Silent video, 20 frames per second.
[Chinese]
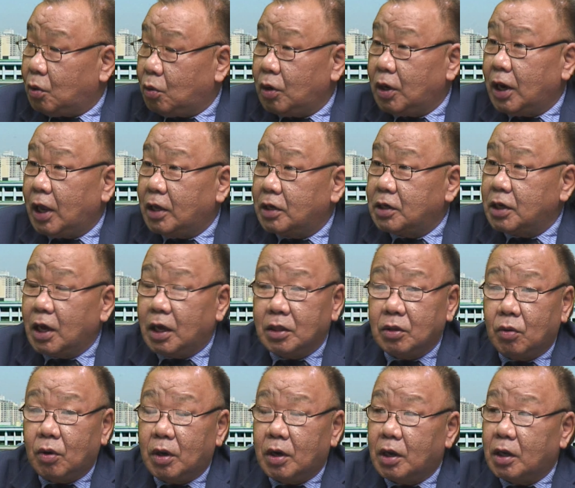回来，这样
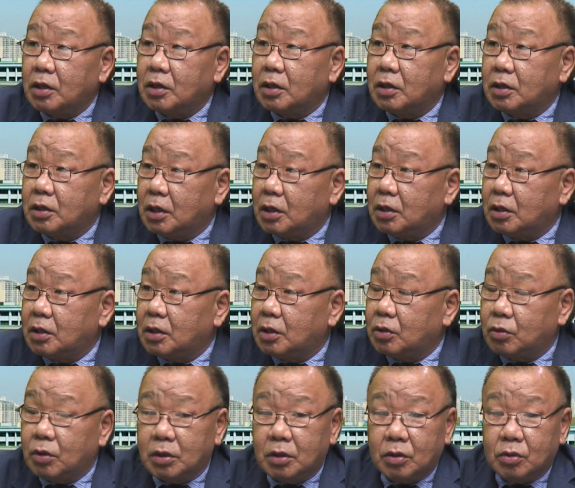的话呢，
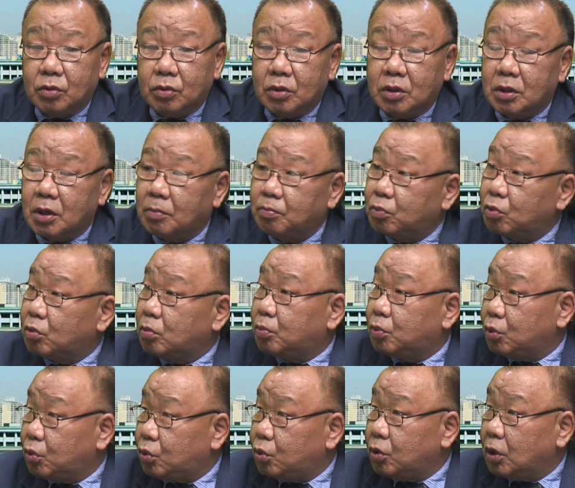也觉得说这样不如
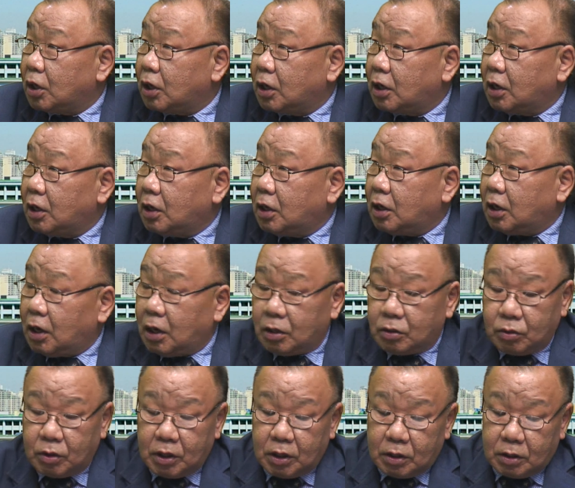不去了，没有
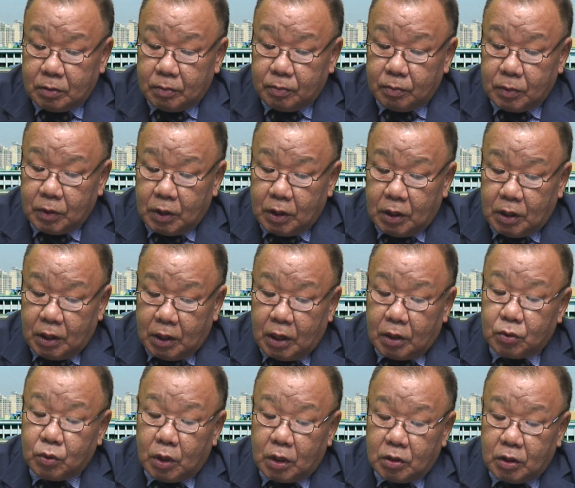实质性的意义的
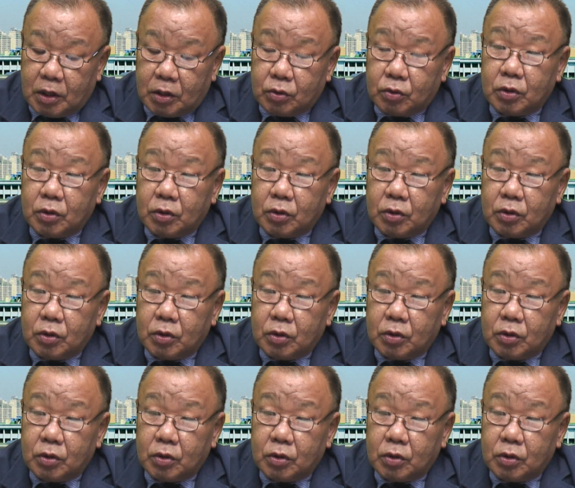话，对，